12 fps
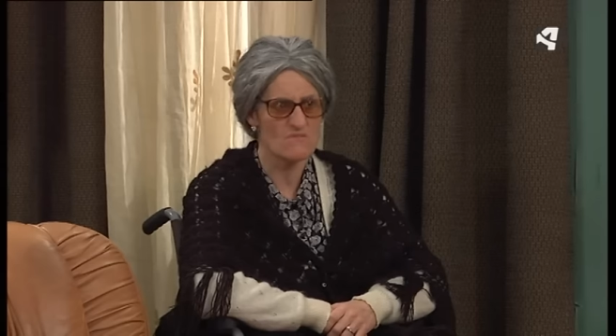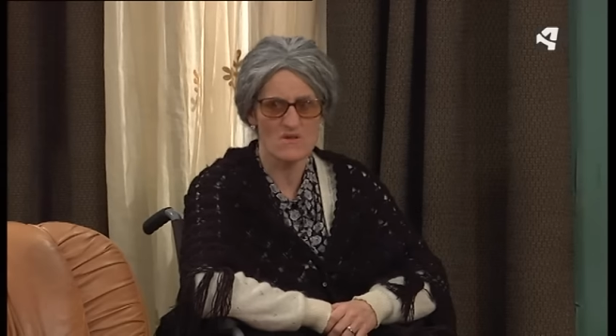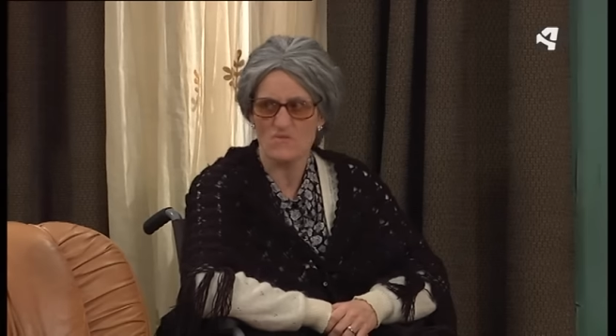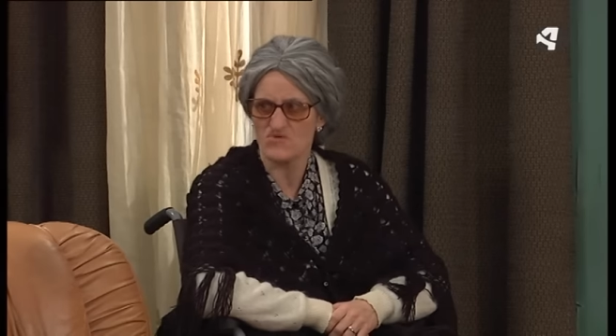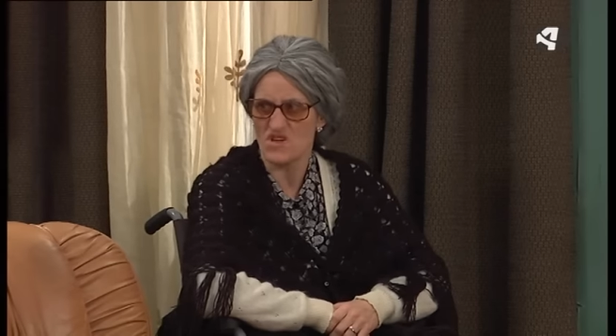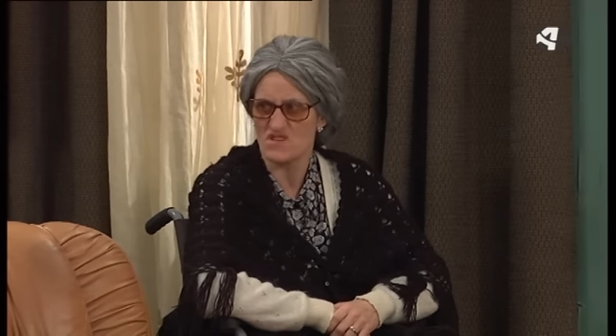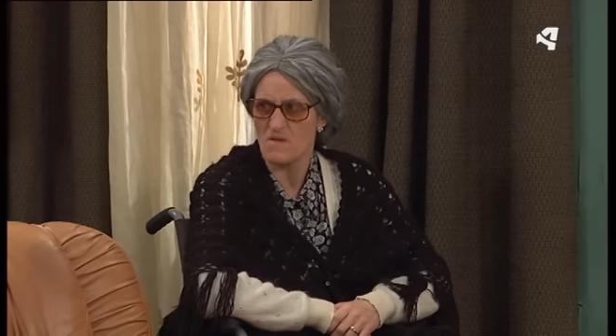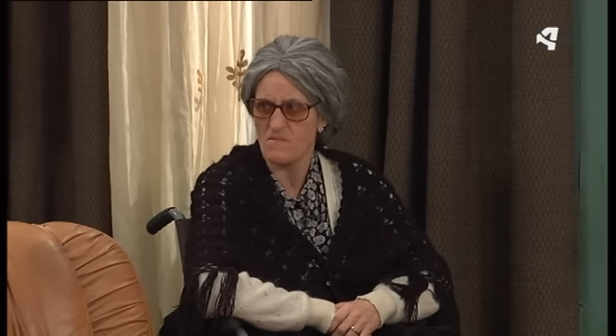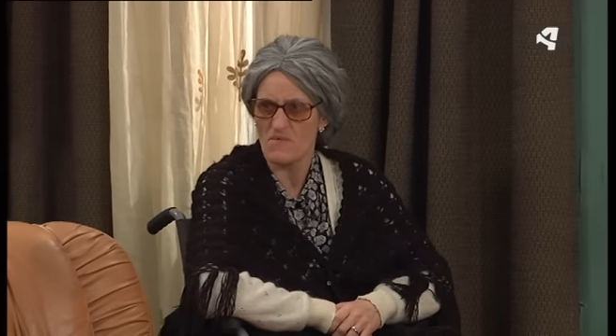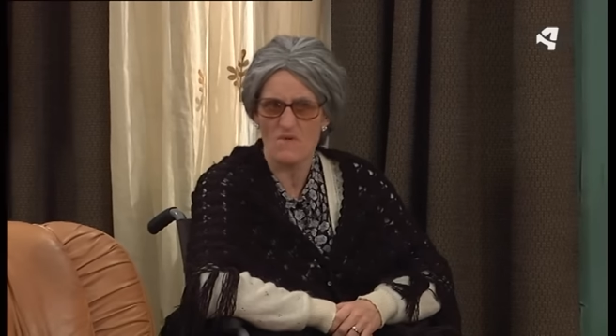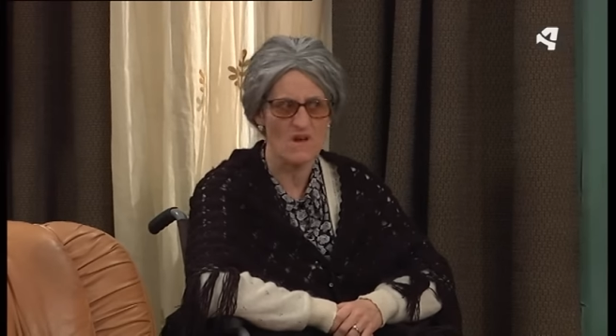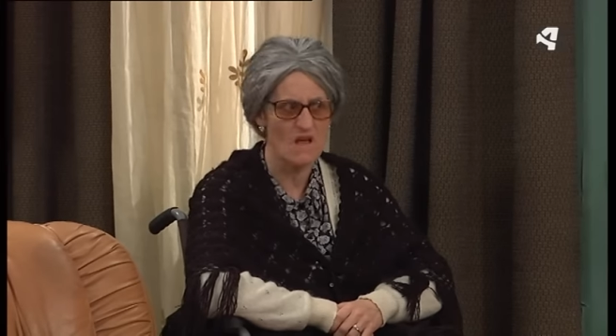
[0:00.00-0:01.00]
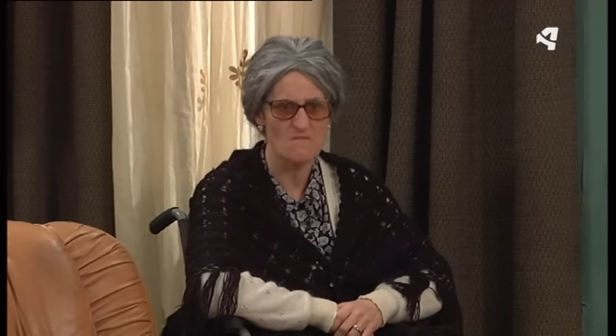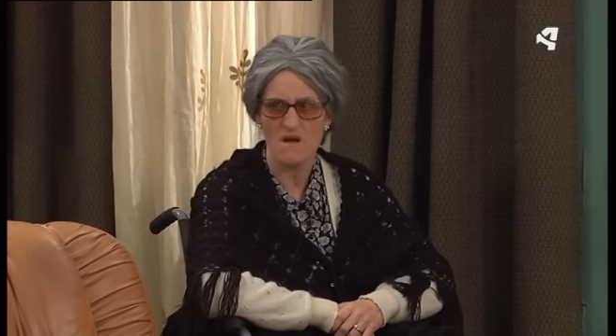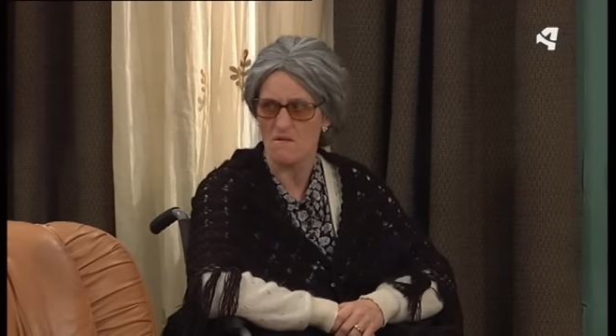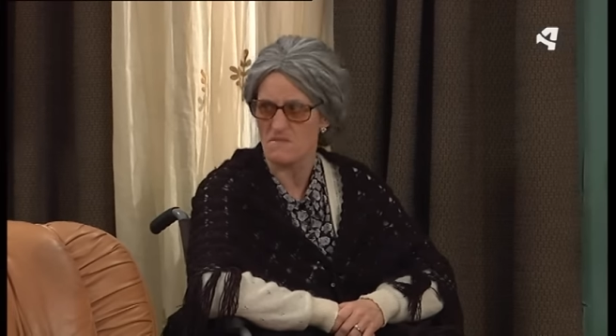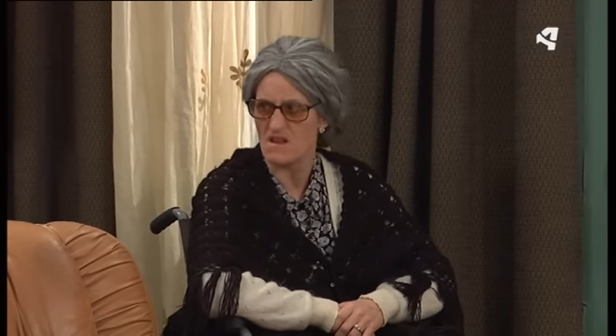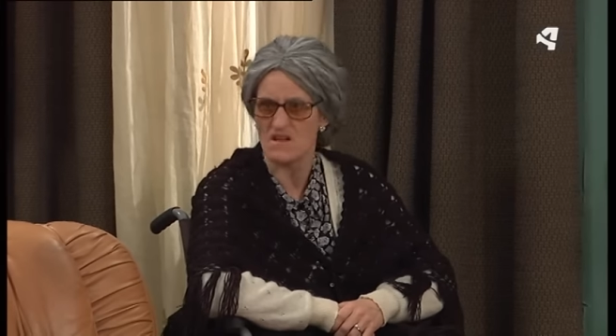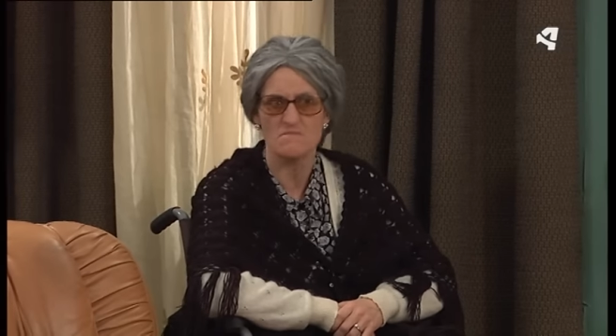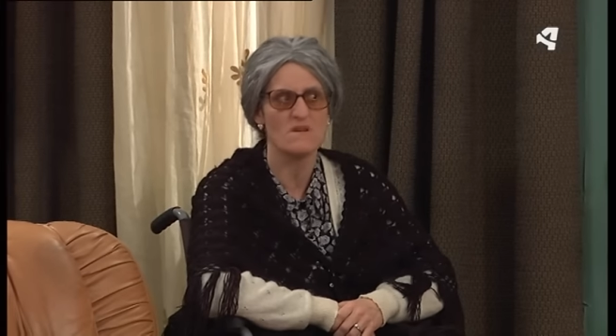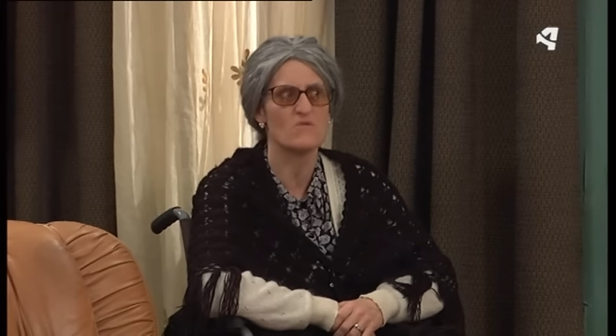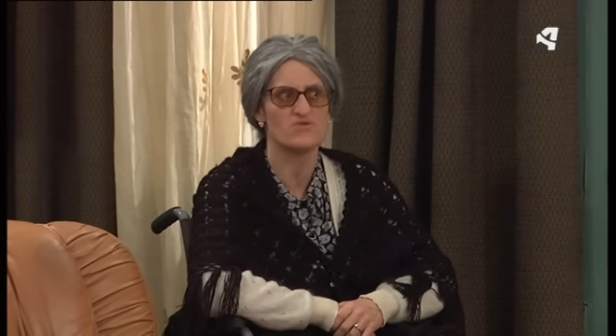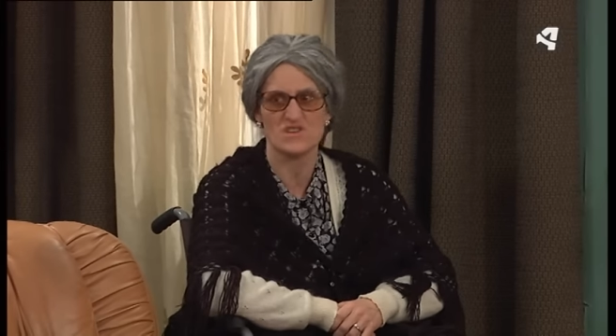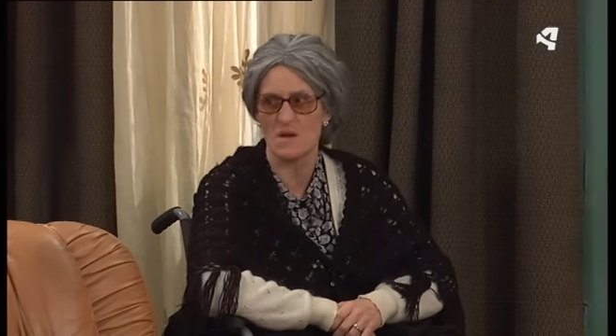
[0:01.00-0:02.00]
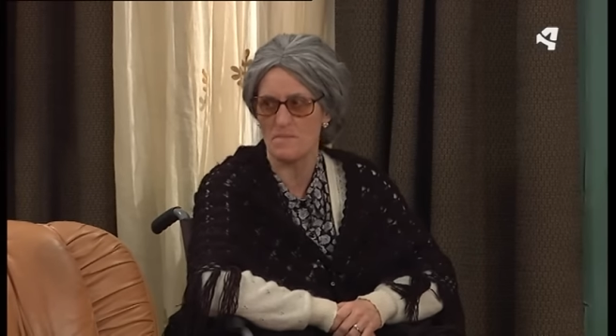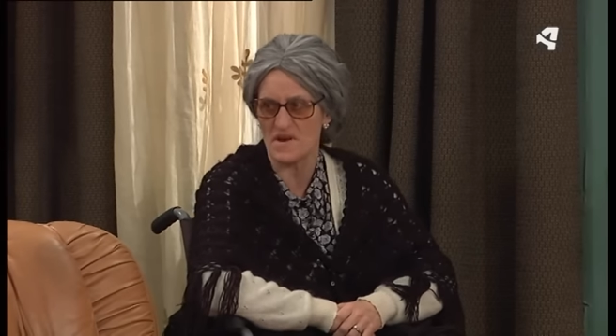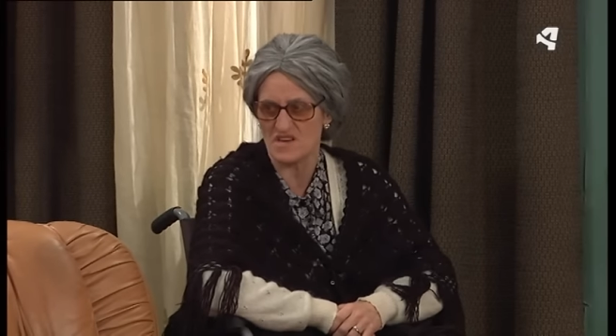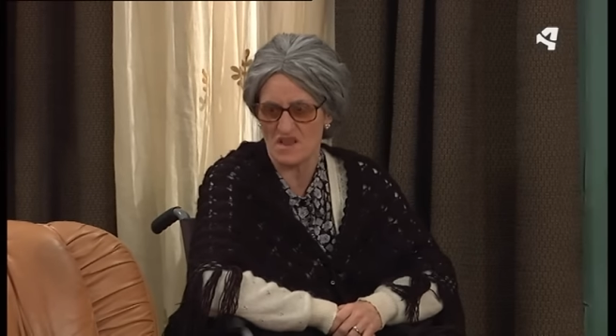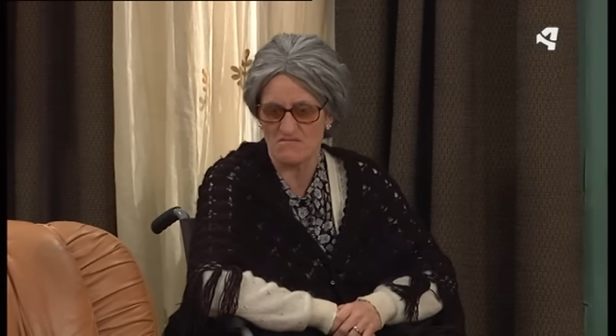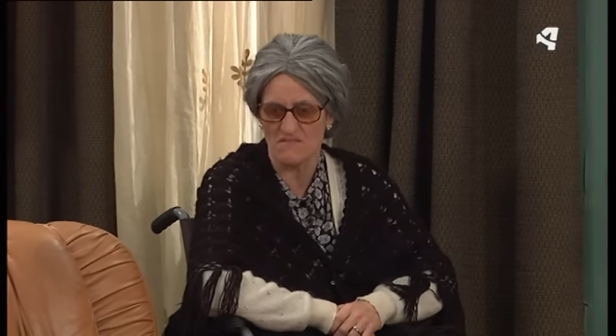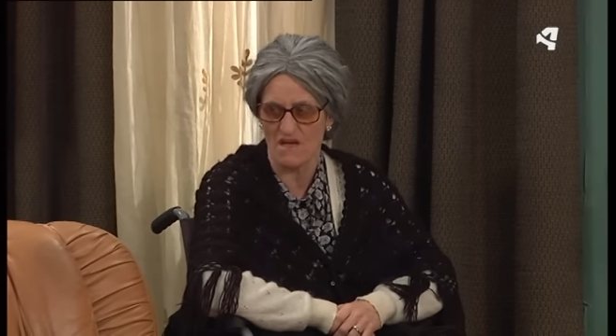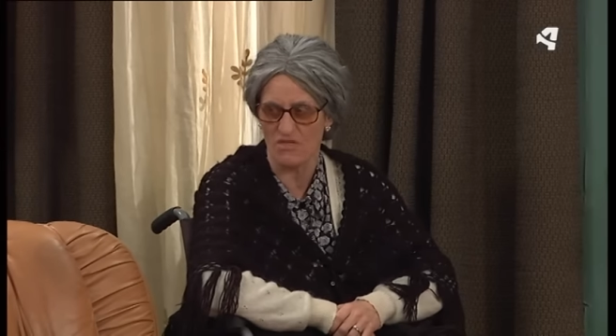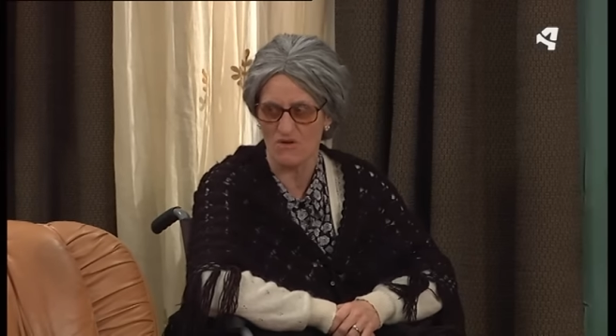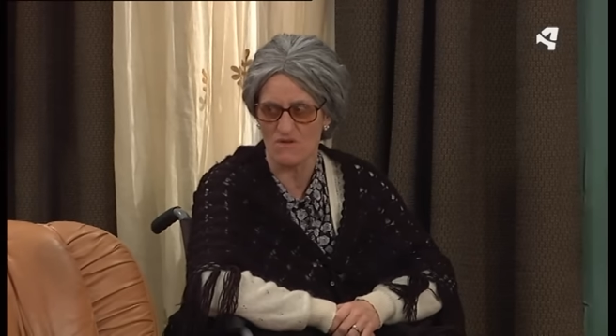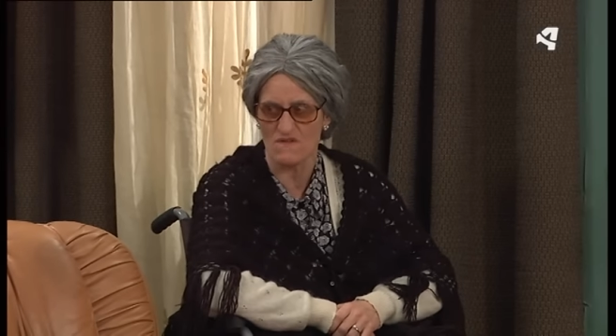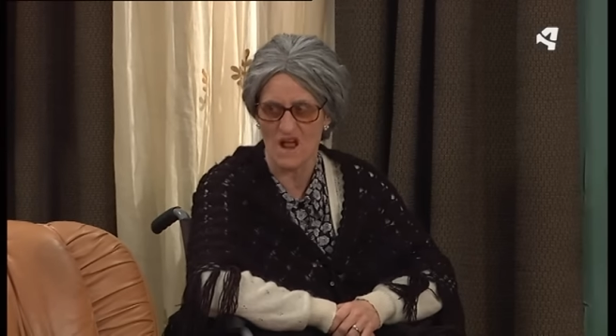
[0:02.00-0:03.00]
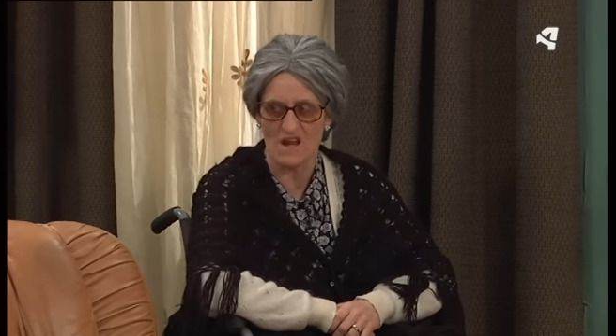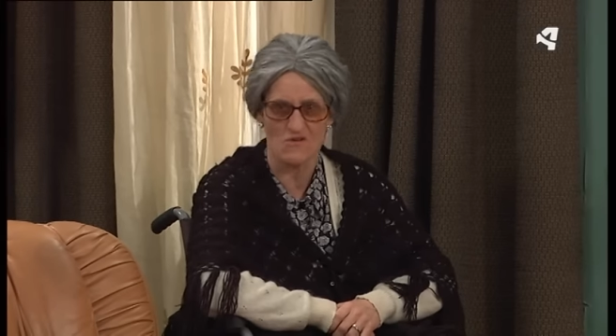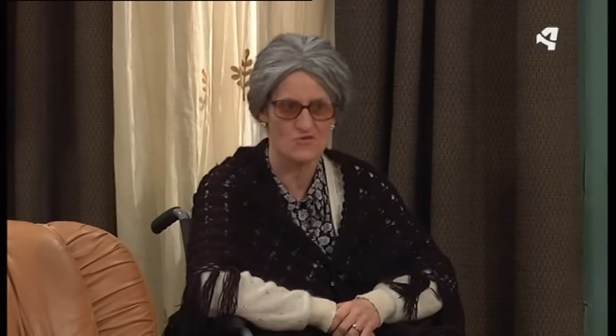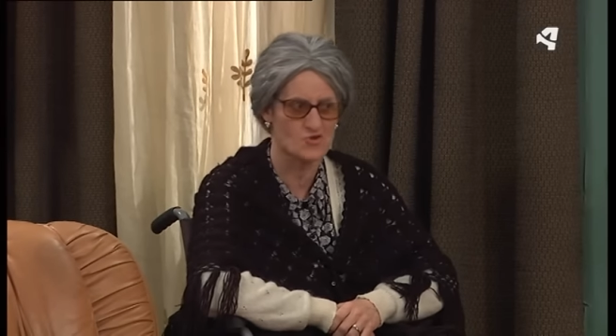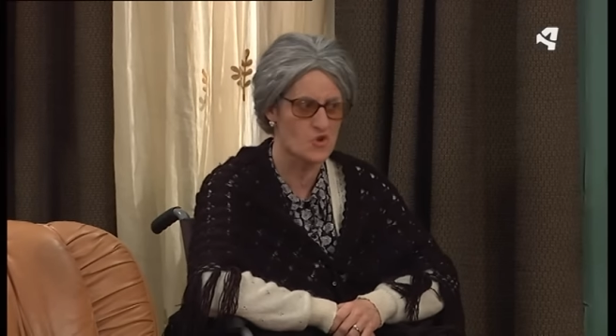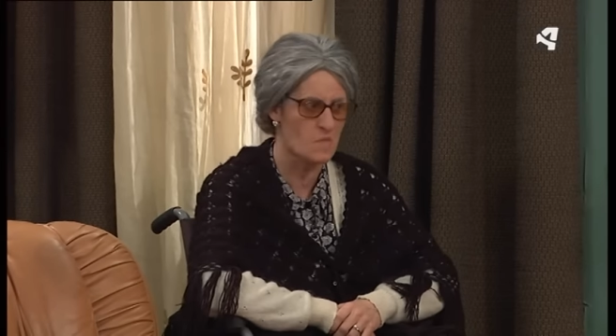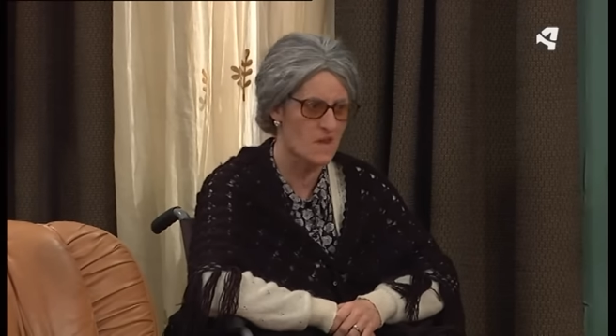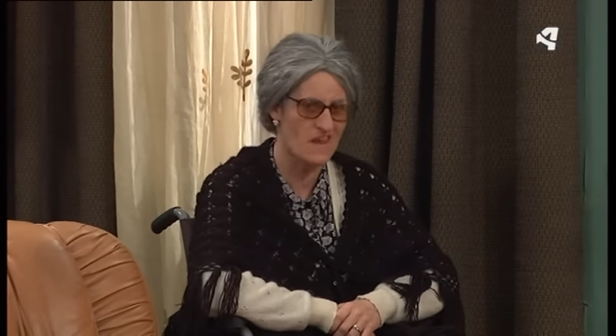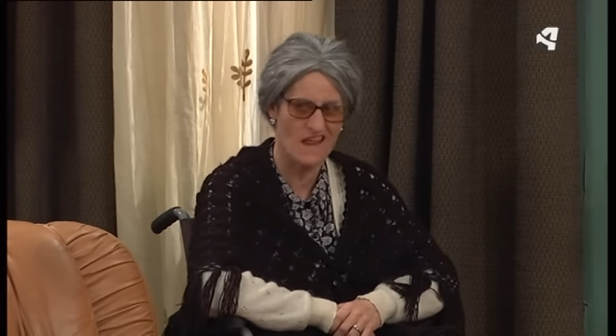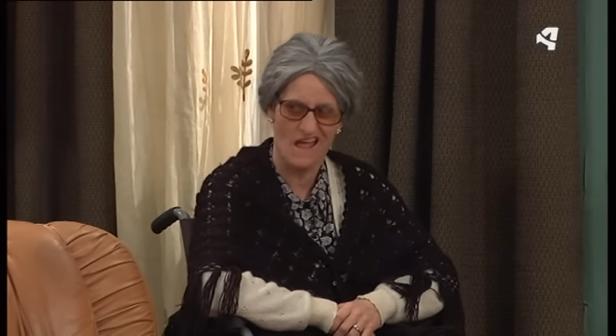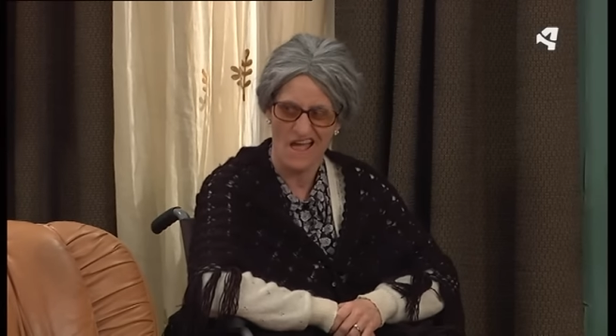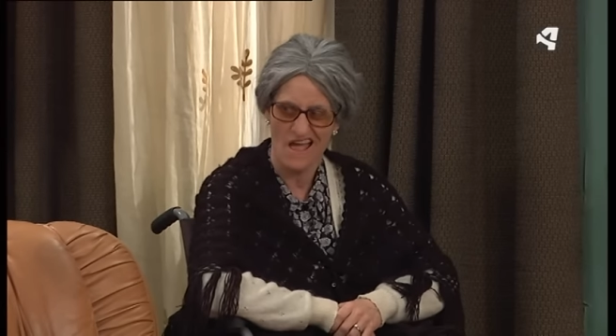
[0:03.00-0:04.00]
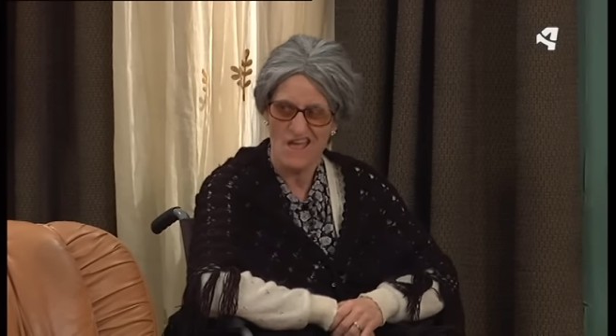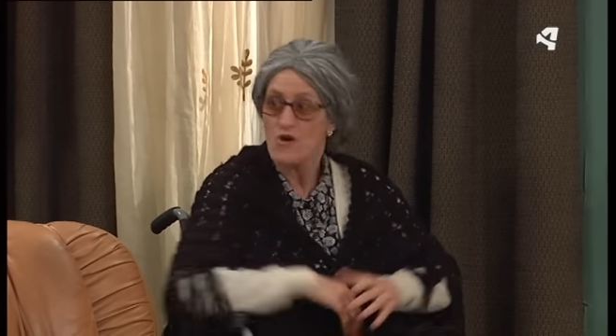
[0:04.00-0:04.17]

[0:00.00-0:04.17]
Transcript: no me gusta ese programa. A mí el que me gusta es el presentador, Carlos Sobera.